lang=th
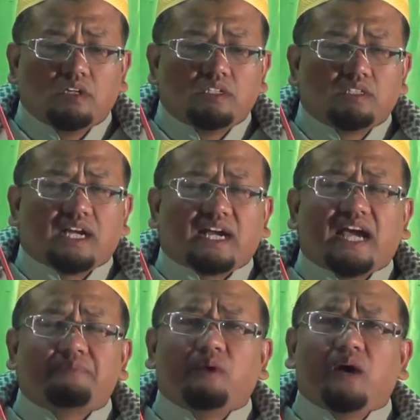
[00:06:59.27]
ถ้าใคร
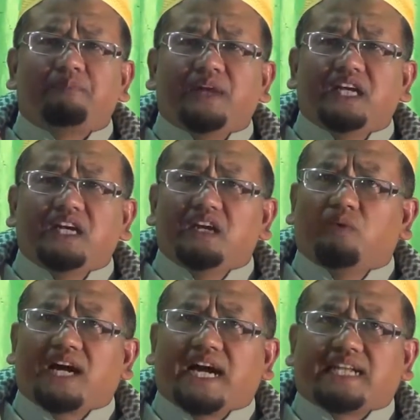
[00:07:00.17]
ไปว่าเป็นอย่างอื่น เรียก
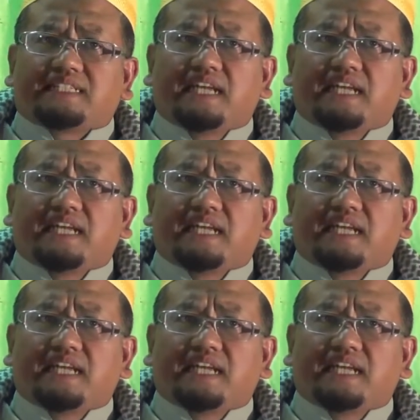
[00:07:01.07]
ว่า ขัดทัน